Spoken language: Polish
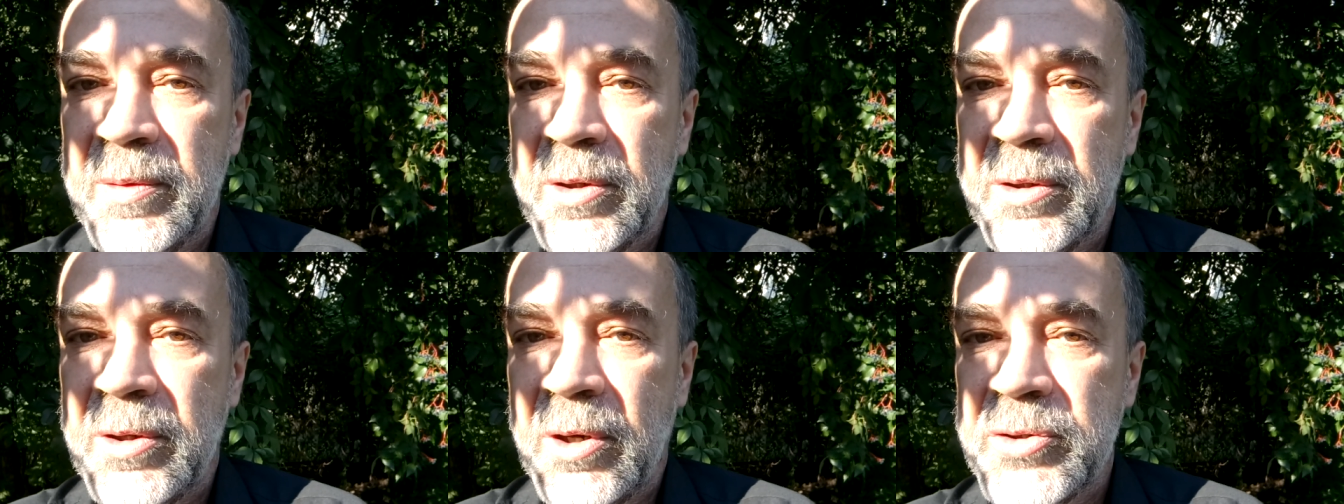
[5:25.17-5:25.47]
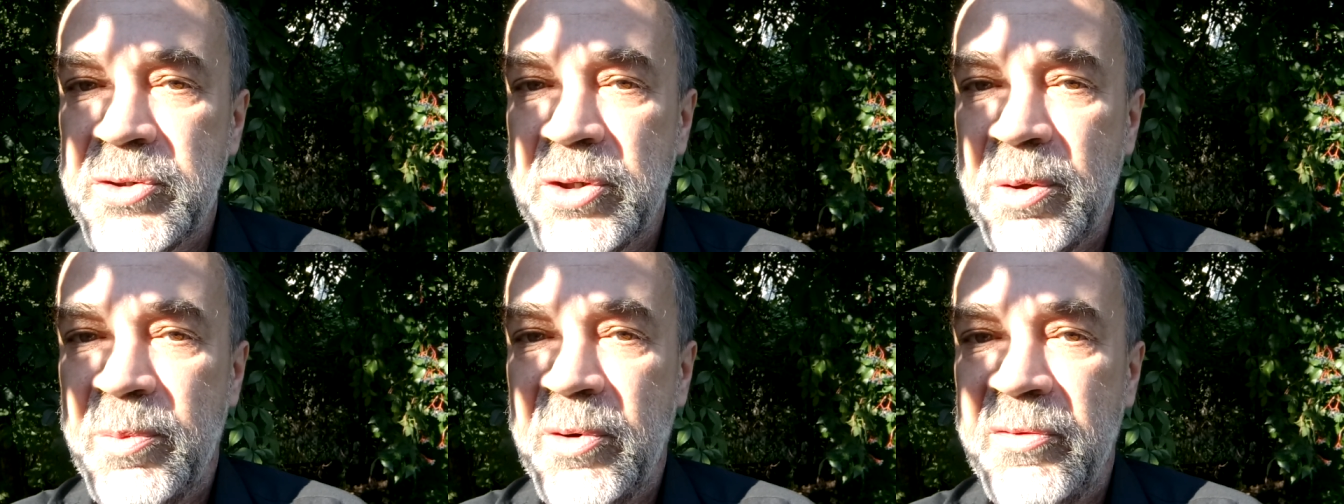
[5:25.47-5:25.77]

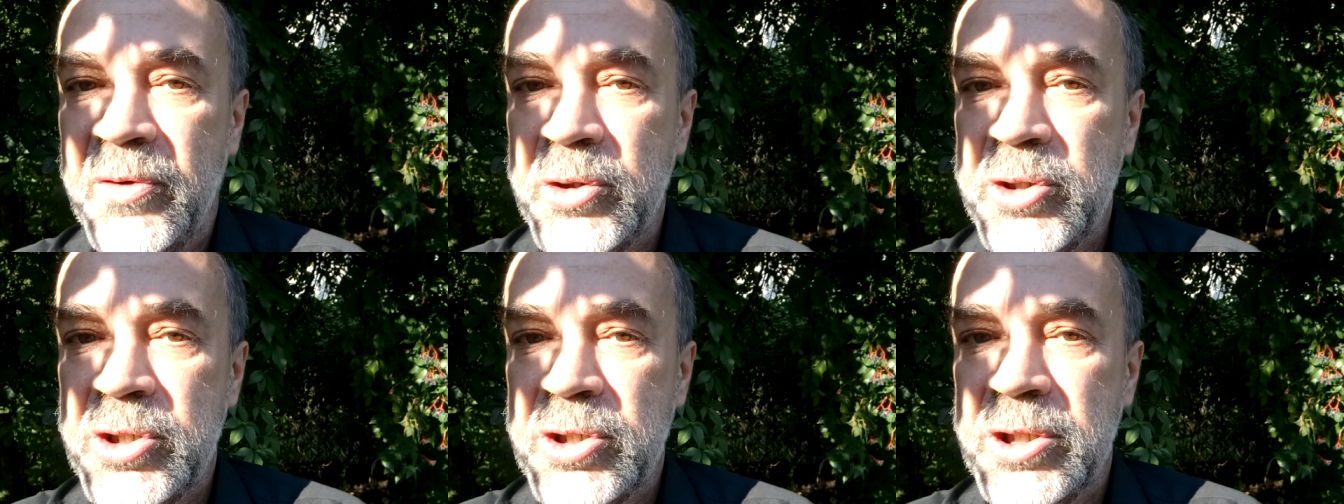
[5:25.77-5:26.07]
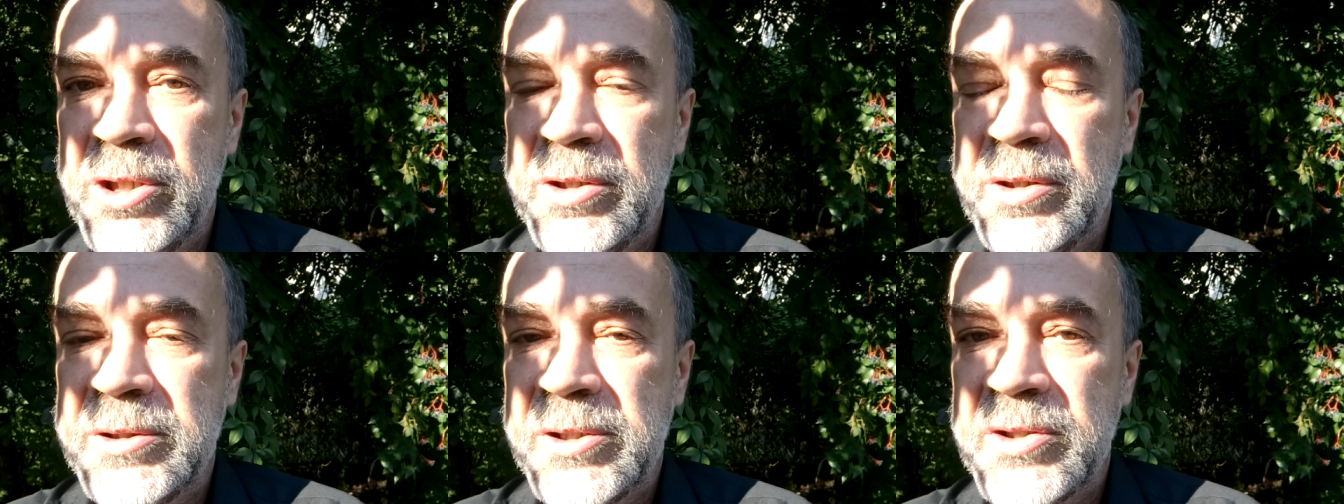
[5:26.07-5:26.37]

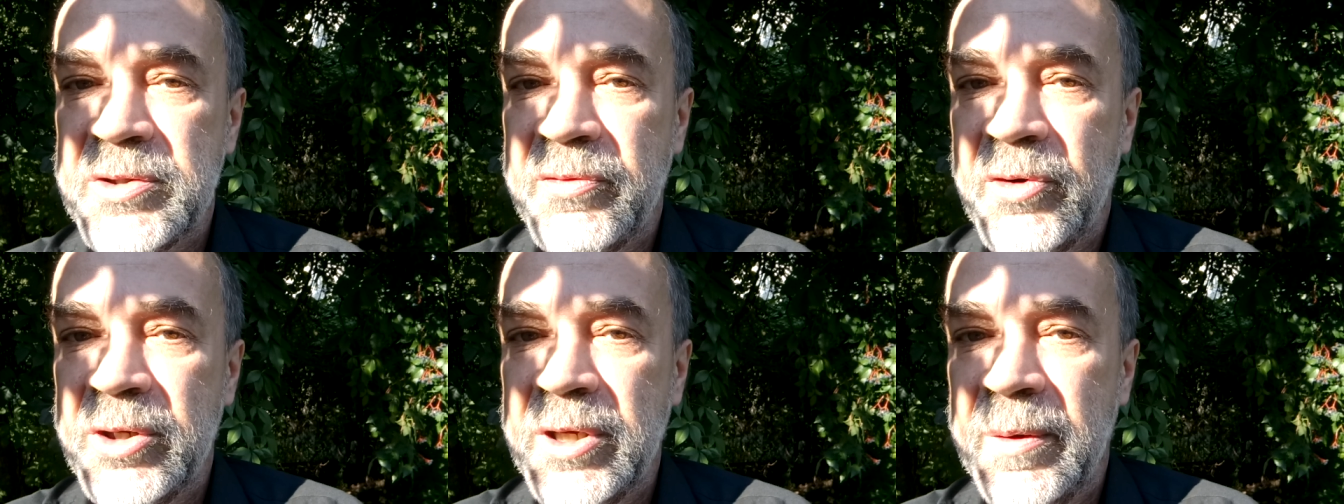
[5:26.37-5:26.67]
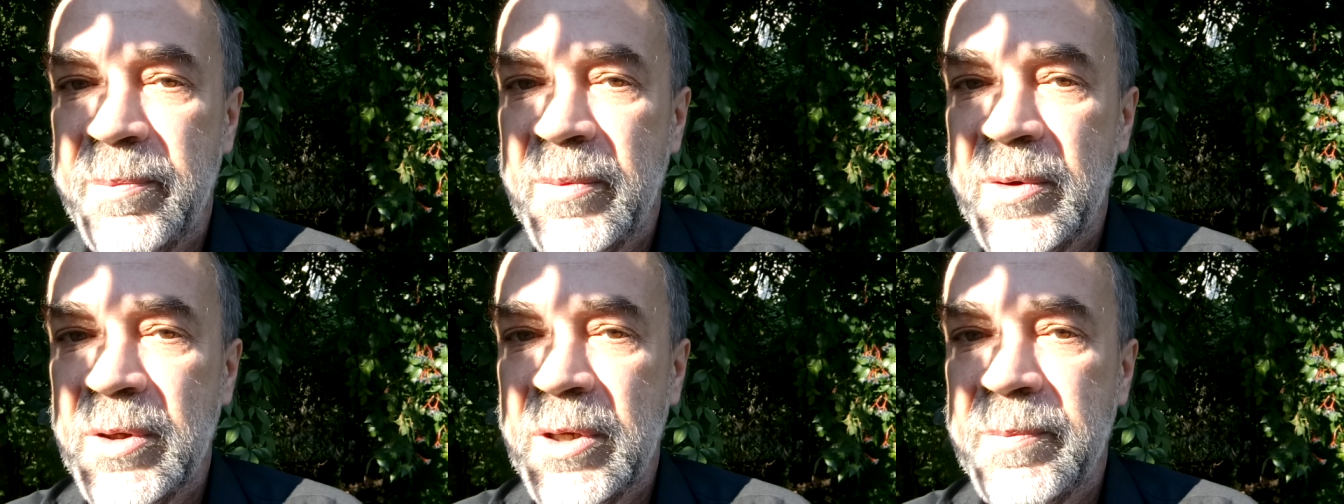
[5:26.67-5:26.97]
osobowości,
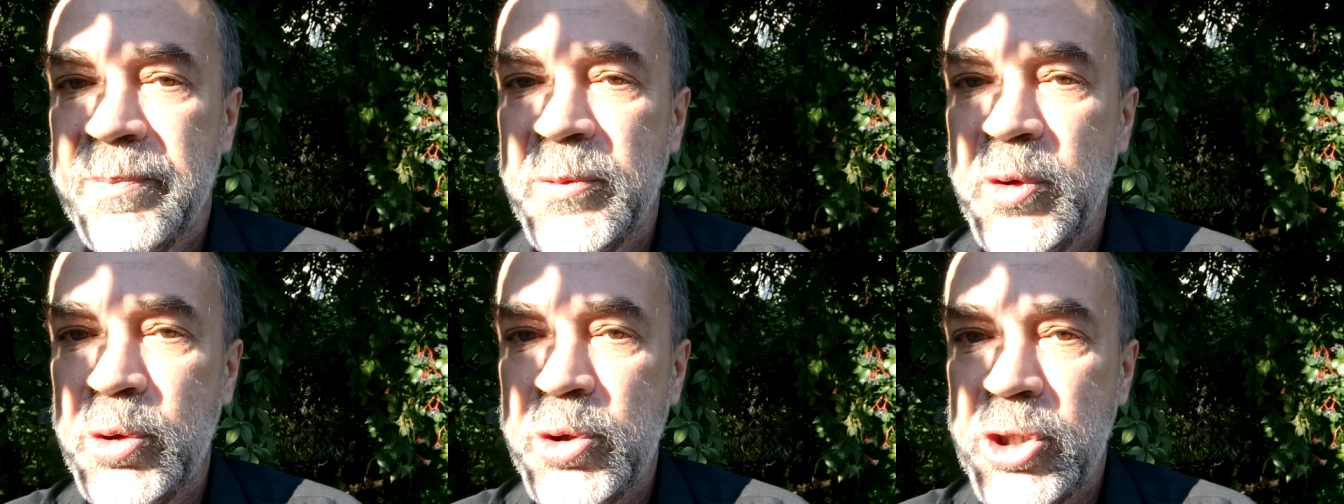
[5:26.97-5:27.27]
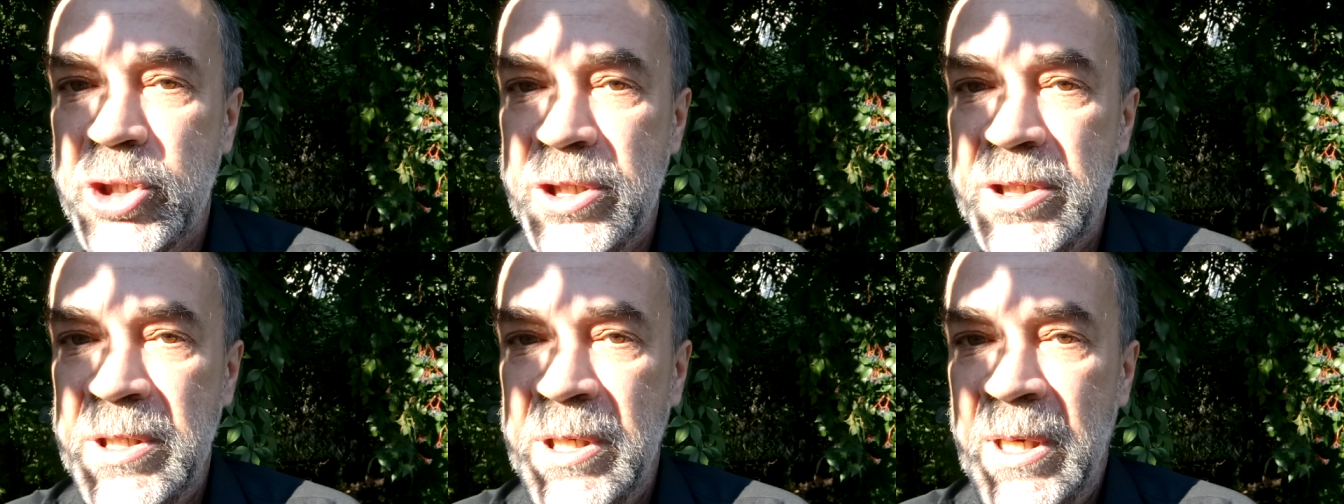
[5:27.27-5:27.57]
rozwojem e,
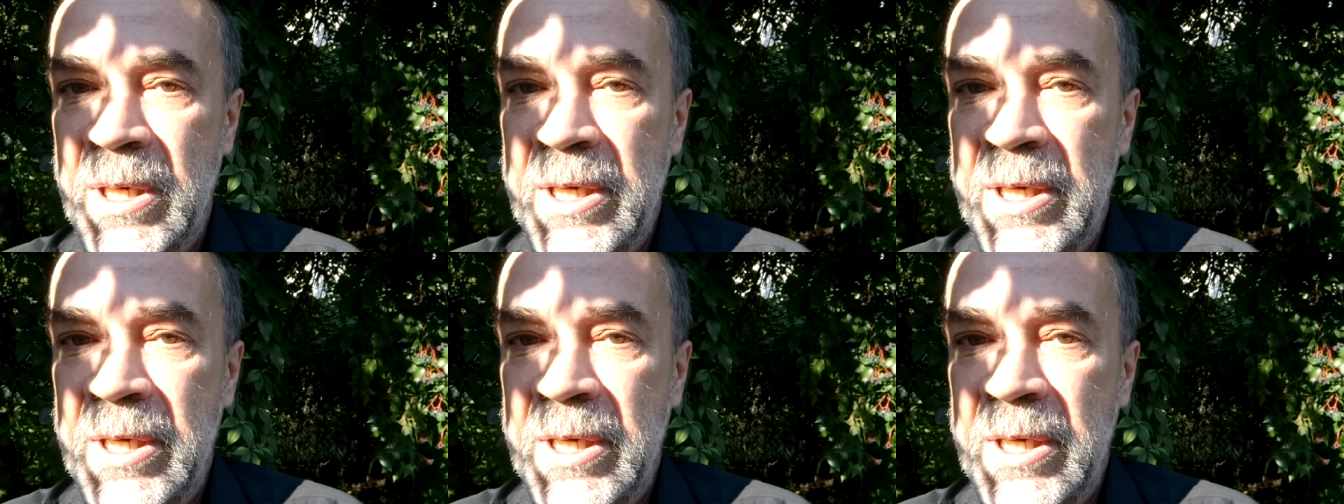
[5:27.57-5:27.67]
duszy.